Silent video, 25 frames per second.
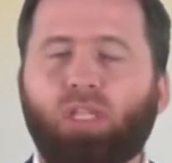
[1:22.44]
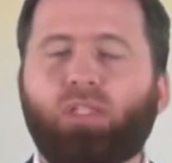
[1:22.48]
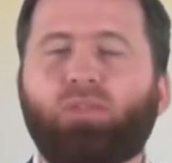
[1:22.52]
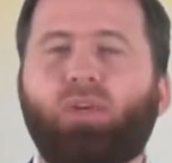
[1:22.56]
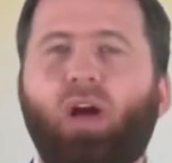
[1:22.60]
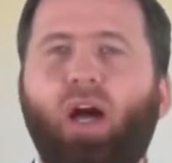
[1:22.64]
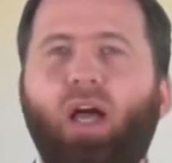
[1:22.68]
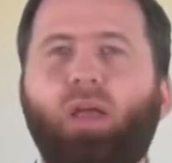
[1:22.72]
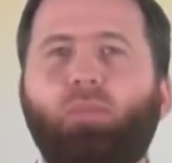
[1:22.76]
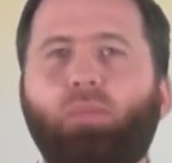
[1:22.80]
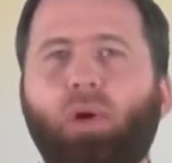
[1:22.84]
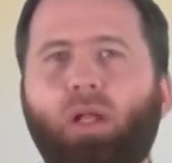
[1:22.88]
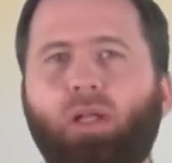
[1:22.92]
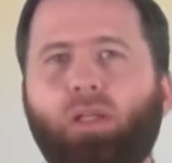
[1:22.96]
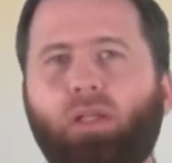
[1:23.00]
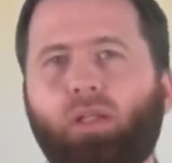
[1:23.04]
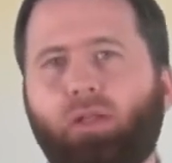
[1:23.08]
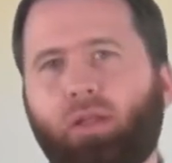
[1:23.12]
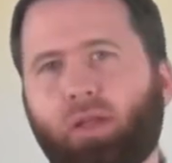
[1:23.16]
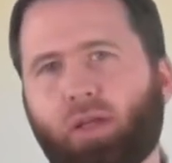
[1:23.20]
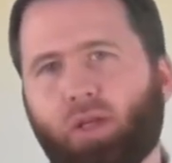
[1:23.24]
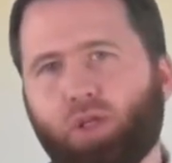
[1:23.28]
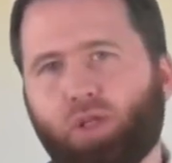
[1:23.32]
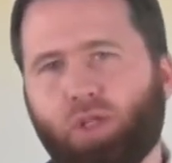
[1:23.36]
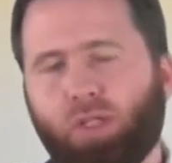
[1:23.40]
Und das war
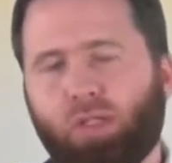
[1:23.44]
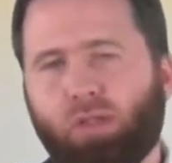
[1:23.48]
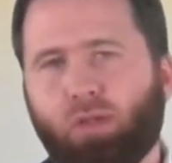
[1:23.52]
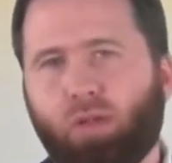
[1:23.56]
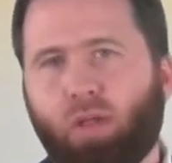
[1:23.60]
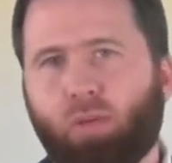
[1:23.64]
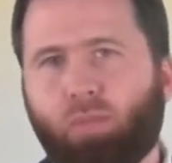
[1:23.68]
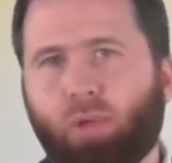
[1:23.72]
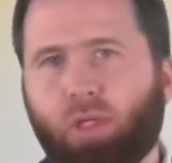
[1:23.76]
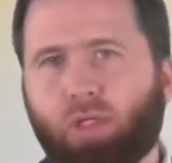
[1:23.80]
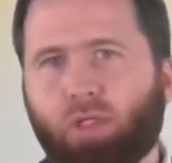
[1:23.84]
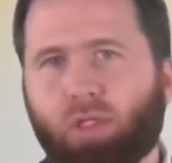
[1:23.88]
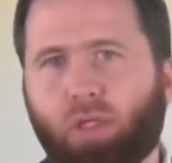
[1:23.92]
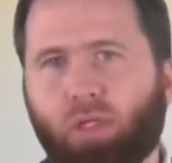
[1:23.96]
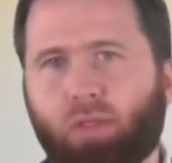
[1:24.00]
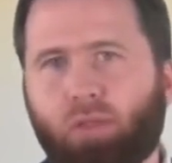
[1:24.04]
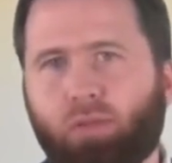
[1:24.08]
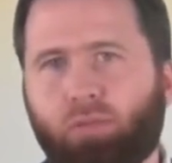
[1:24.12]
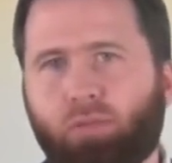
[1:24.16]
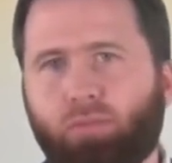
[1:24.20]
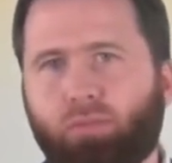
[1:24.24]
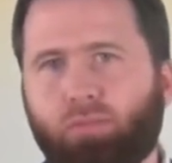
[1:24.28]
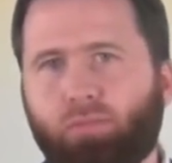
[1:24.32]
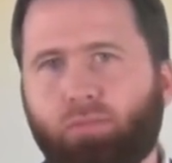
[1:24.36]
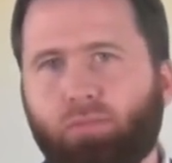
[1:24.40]
einmalig in der Geschichte der
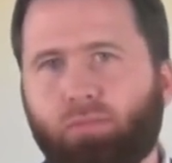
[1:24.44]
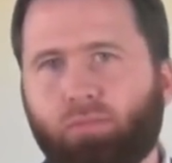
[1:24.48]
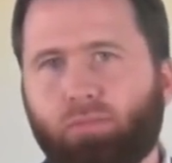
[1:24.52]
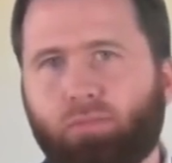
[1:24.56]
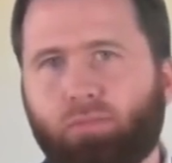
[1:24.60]
Menschheit.